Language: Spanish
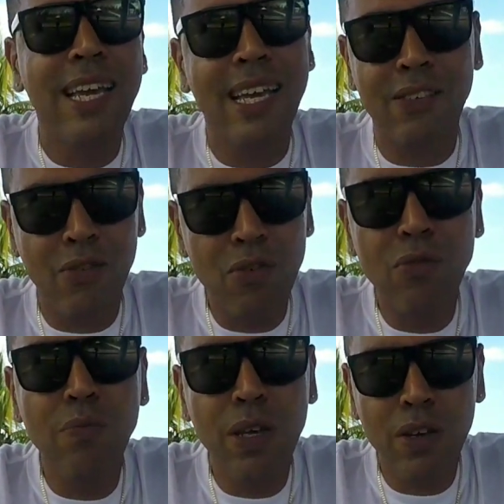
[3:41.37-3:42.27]
que
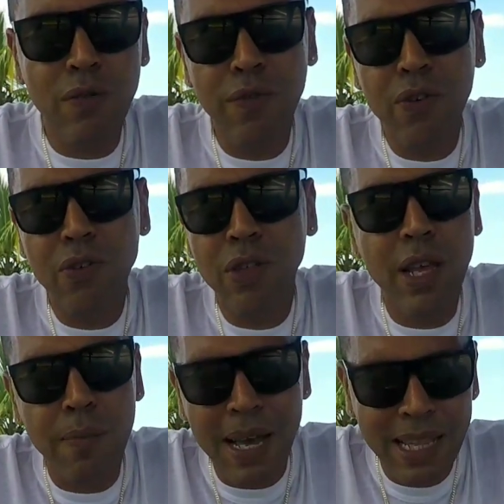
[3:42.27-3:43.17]
son micrófonos
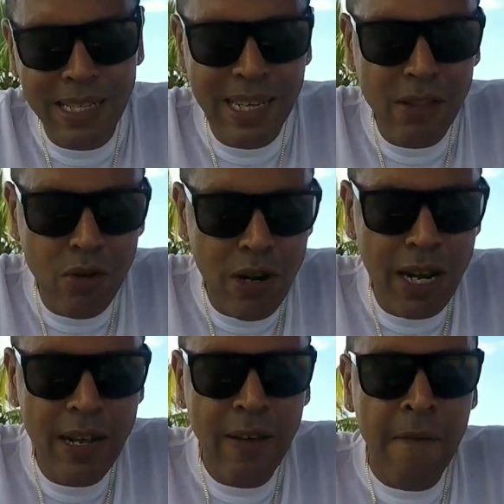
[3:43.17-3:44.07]
de más de 100
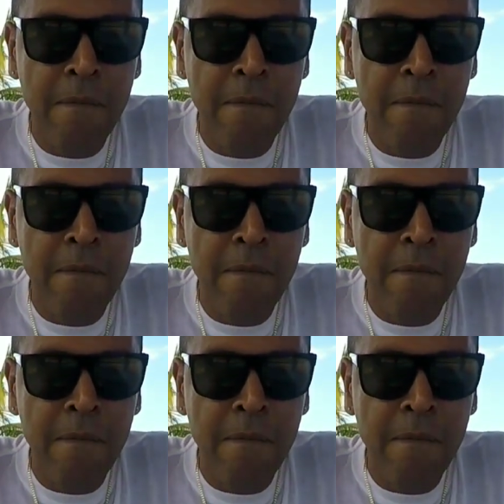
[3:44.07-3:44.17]
dólares.